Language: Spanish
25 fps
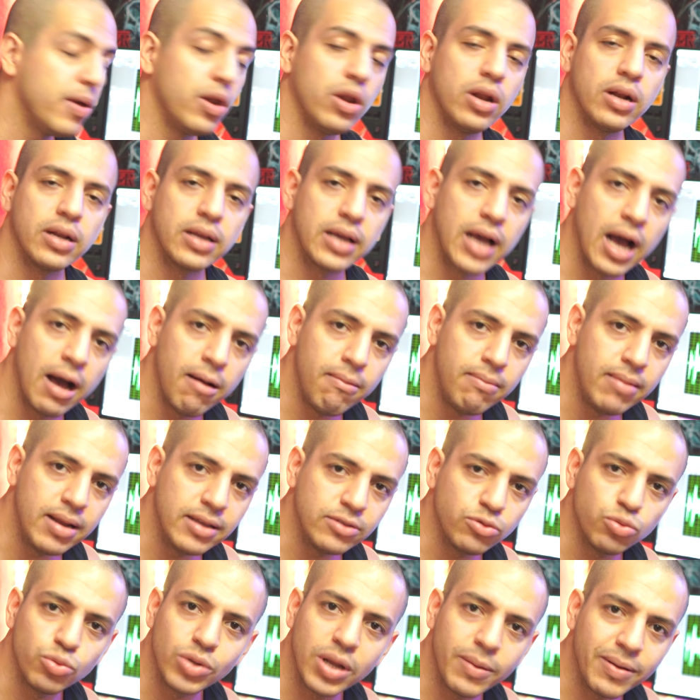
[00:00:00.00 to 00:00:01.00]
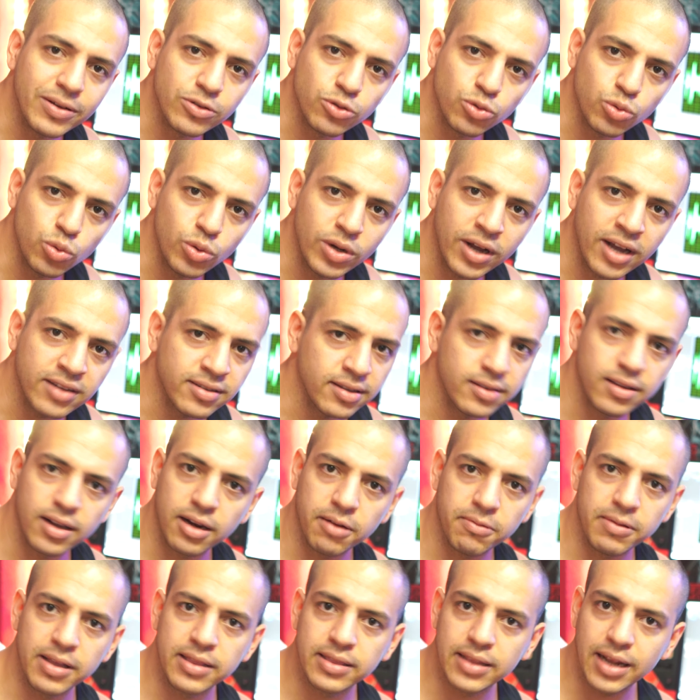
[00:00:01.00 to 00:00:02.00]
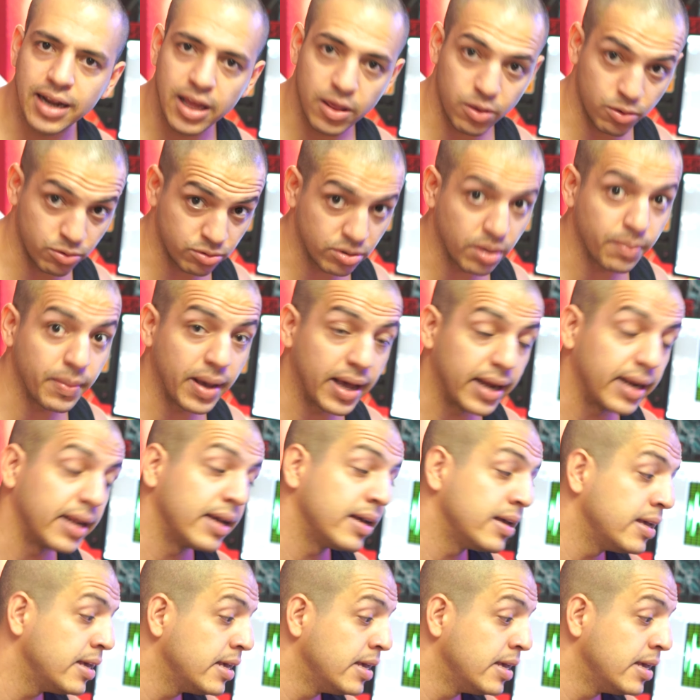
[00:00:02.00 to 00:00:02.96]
Pero el cable es una basura que se te revienta a las dos semanas.